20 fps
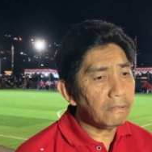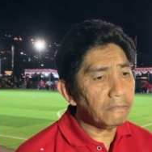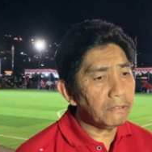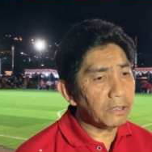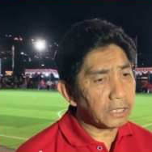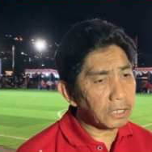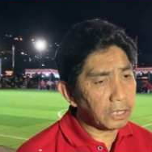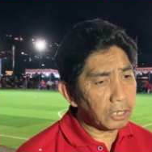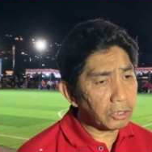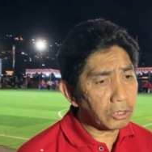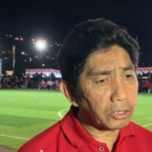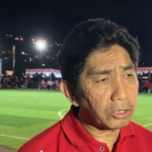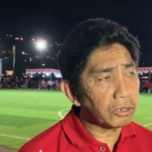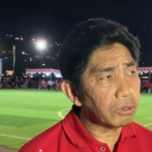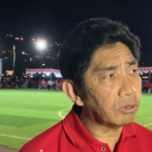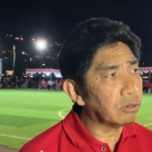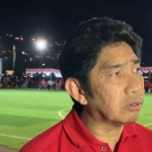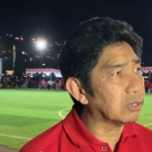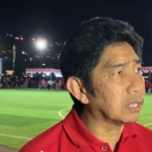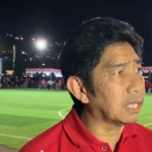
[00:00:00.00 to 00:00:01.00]
eh,
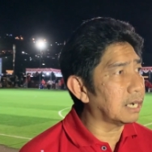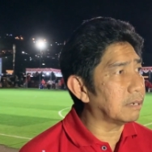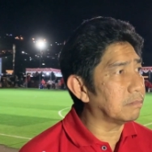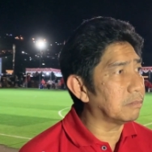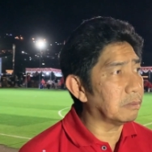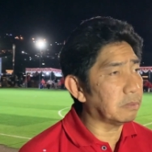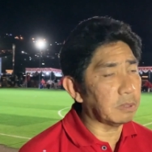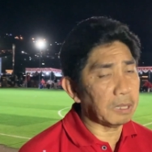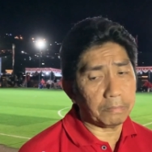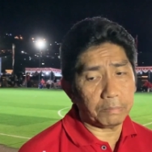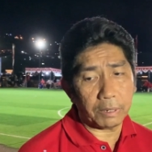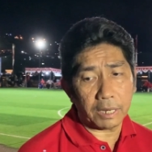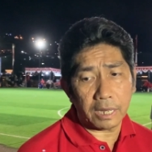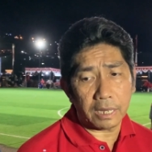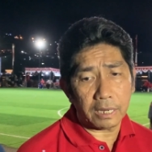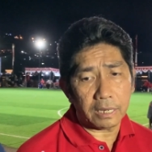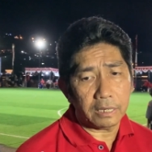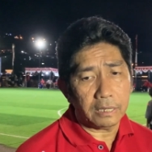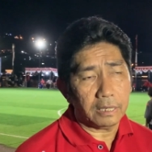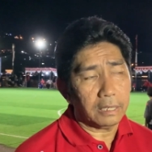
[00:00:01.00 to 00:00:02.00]
show dan beberapa
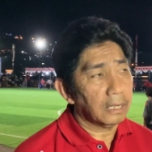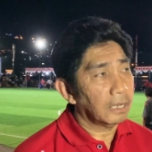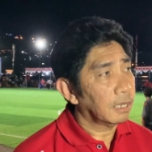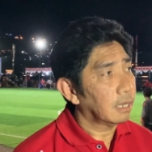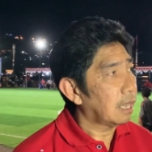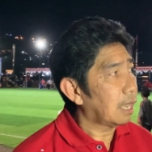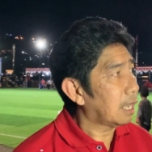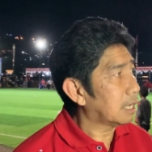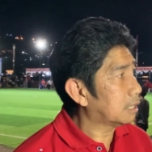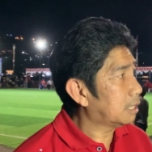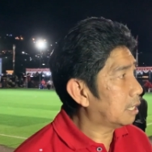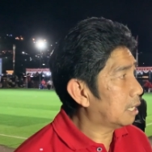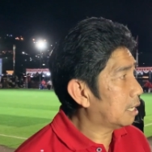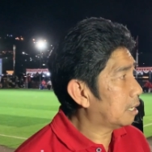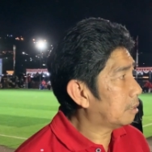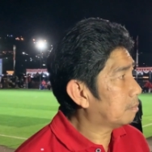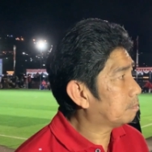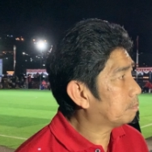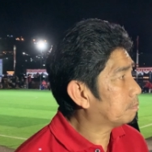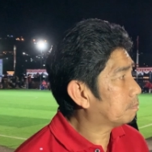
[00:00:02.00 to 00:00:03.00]

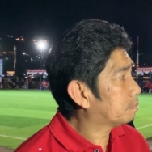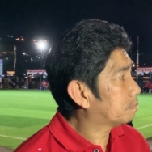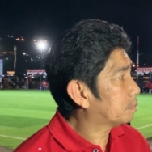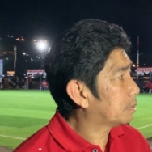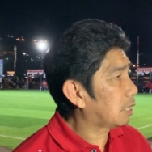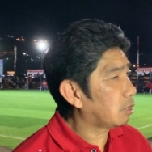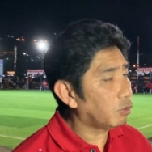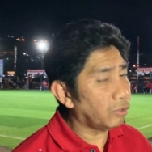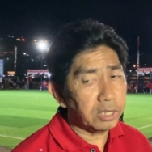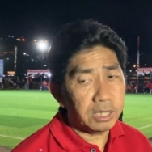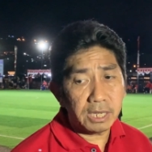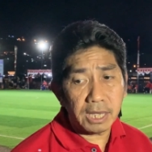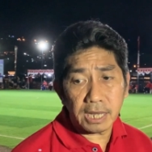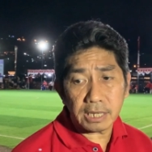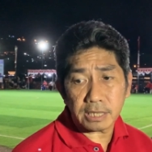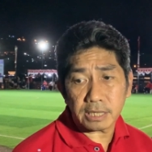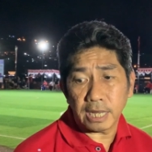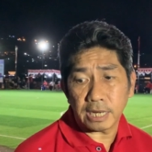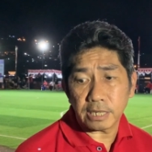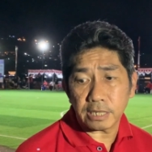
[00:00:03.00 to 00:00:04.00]
ada bau
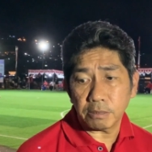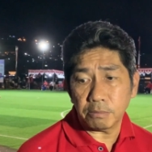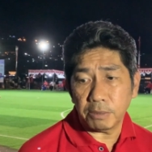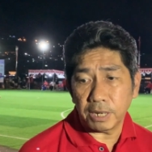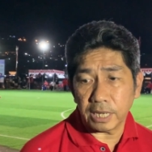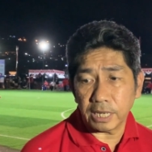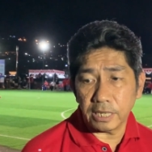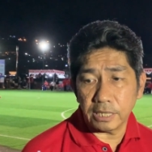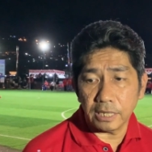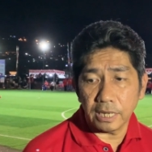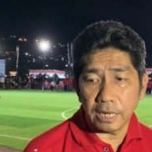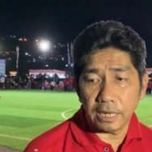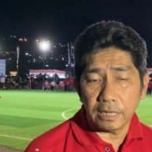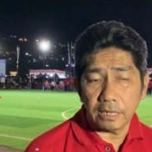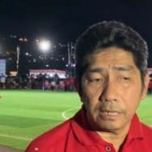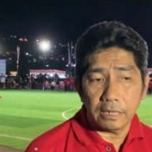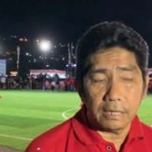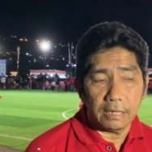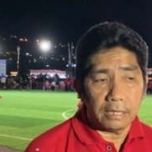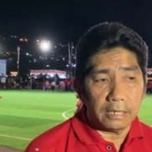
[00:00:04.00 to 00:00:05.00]
hias dan sebagainya
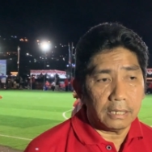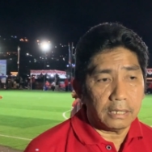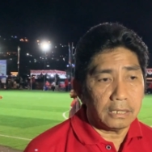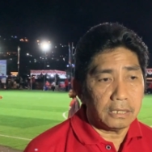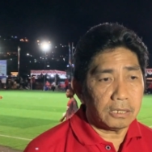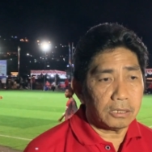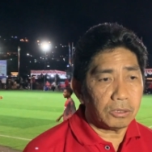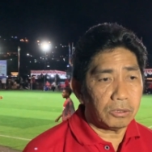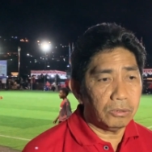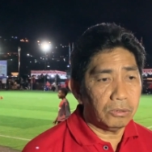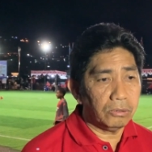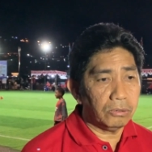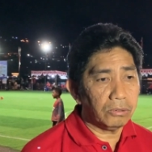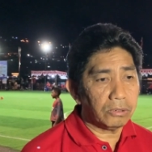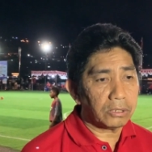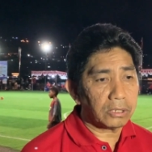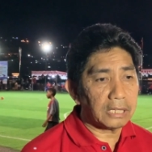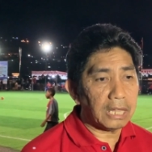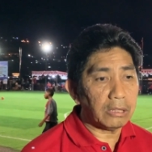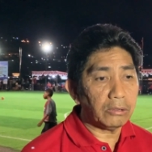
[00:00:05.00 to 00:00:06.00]
itu
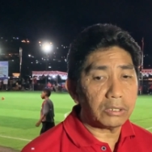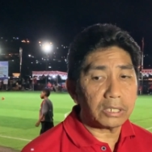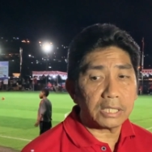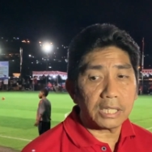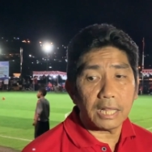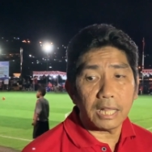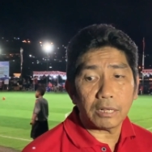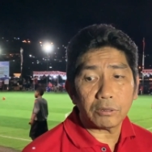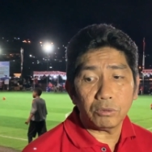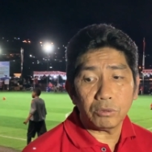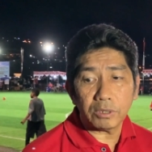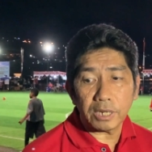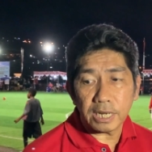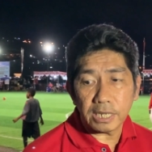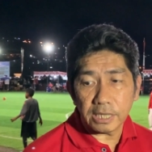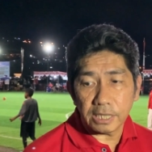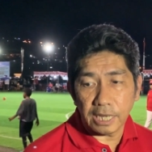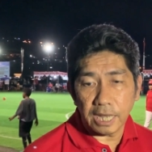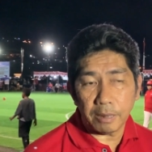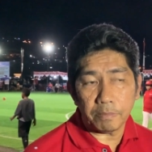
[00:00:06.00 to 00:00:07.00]
selalu kita lakukan
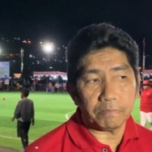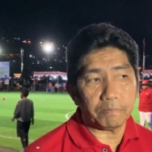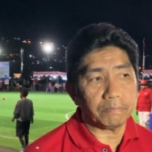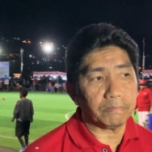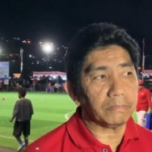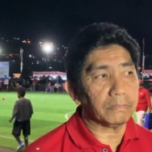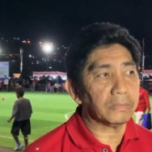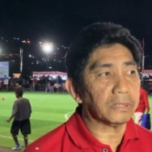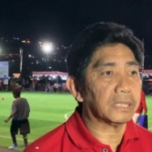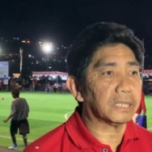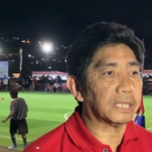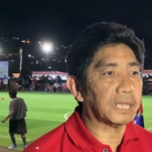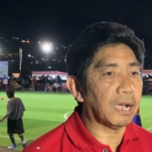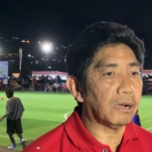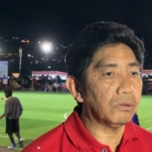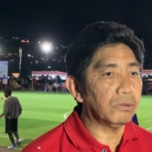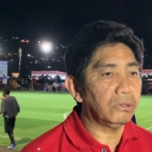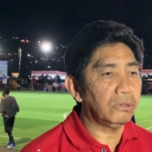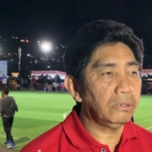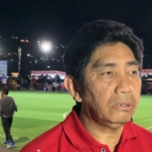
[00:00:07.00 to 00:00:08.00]
tiap
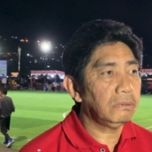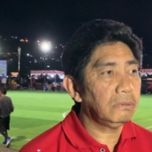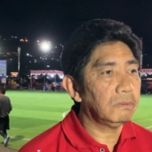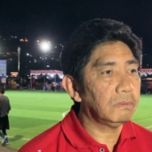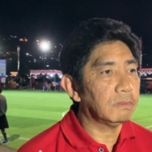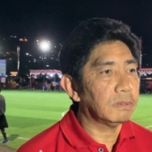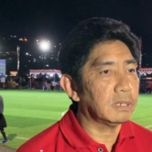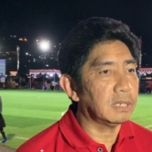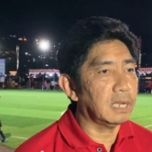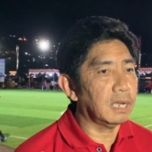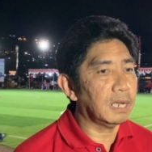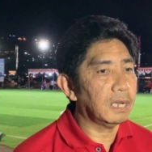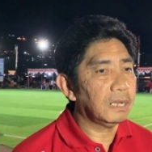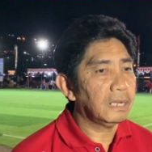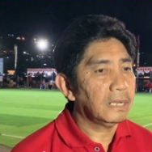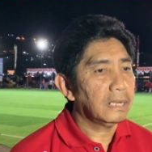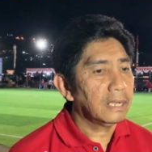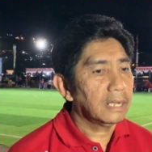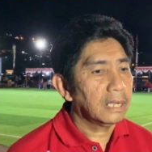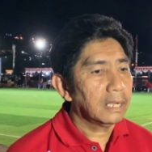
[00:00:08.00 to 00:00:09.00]
tahun ya.
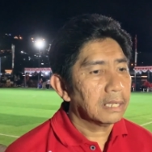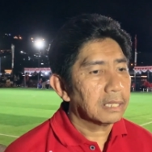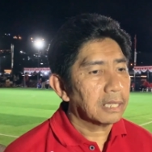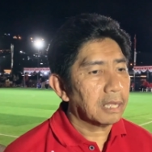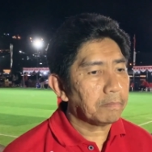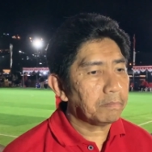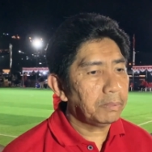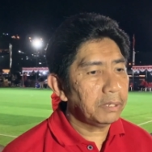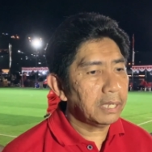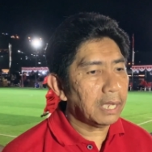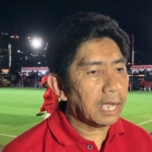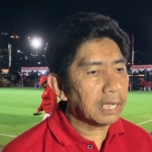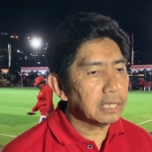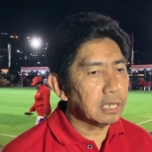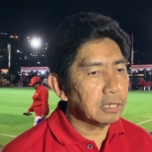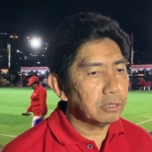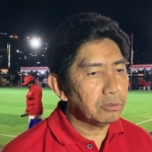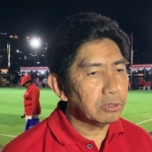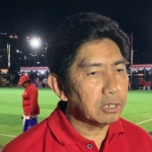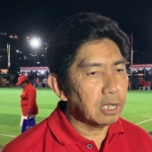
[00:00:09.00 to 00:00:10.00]
tapi ada
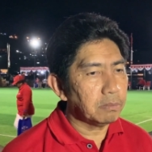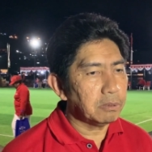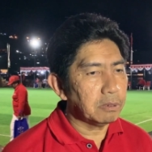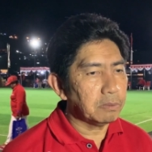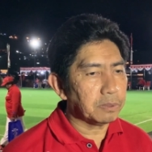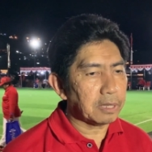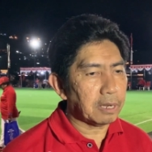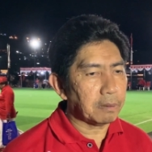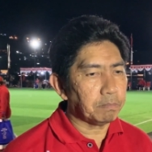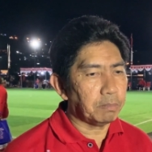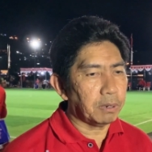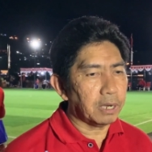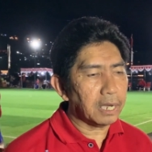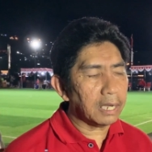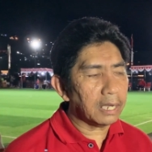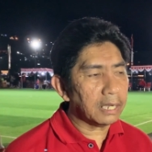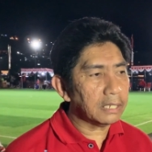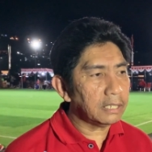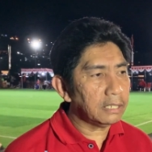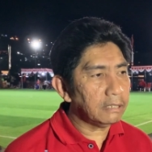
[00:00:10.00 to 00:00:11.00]
juga
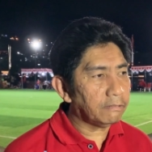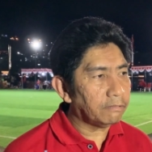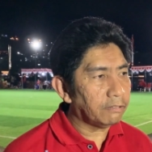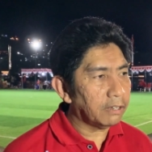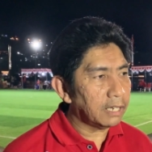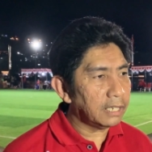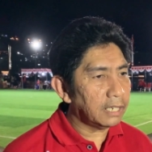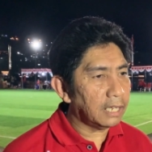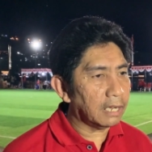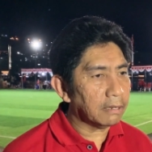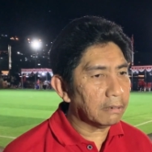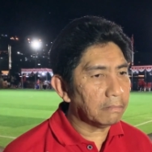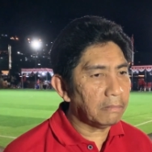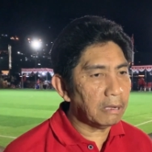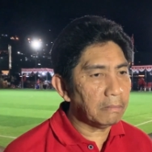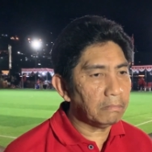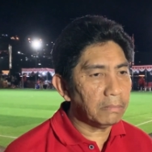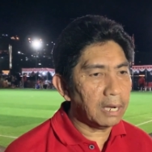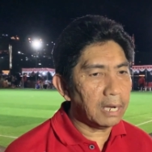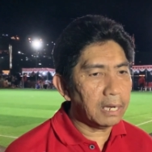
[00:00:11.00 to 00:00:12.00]
beberapa event yang
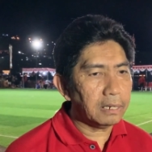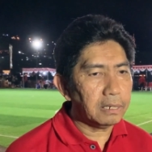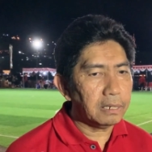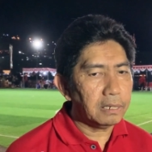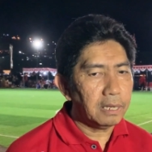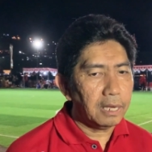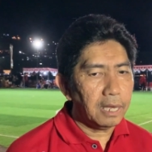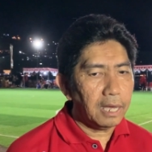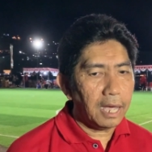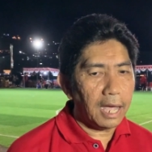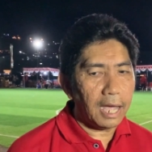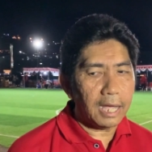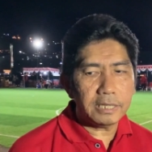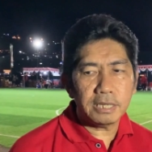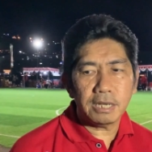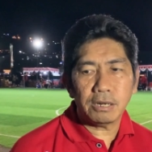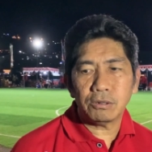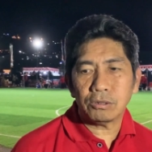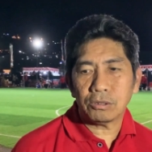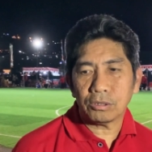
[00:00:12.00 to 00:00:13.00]
memang
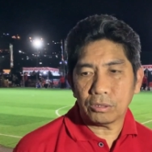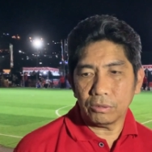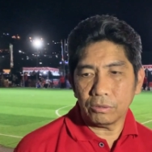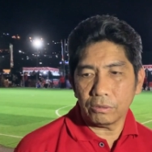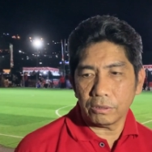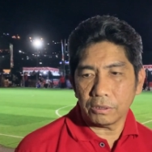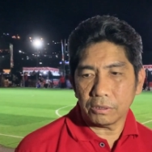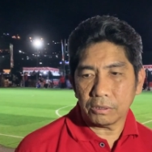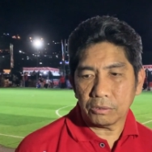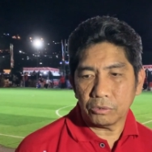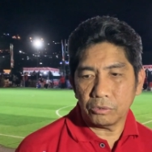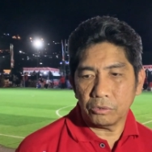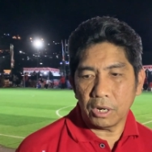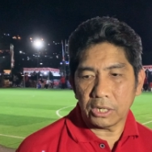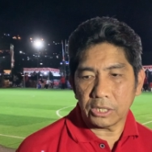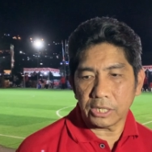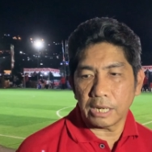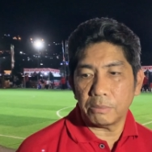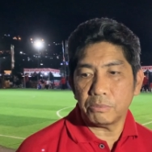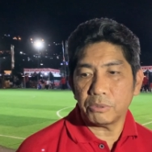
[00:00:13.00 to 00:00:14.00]
hanya untuk
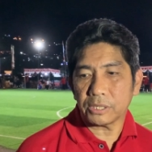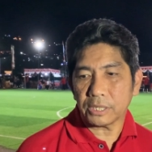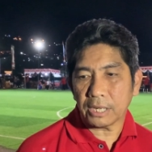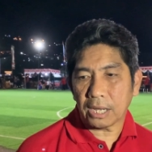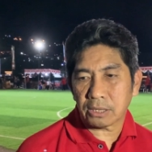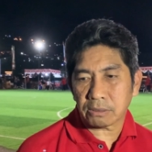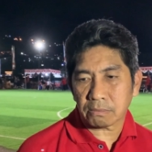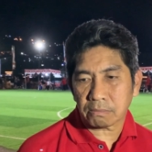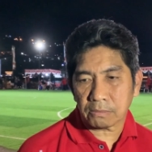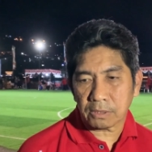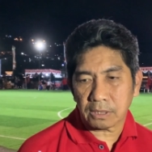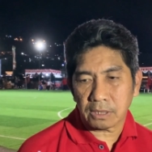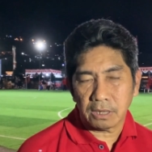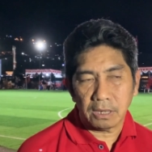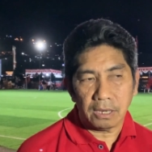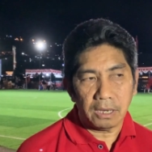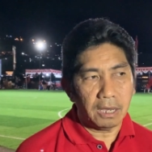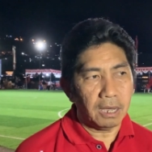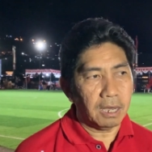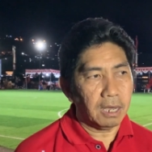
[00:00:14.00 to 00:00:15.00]
keluarga besar
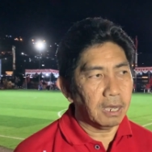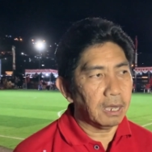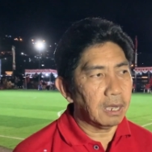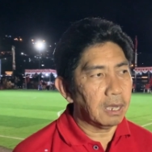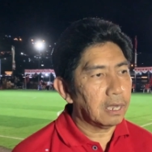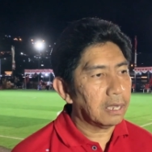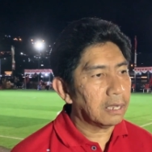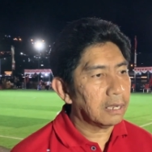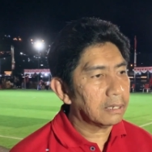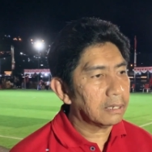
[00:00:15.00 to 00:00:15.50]
uh,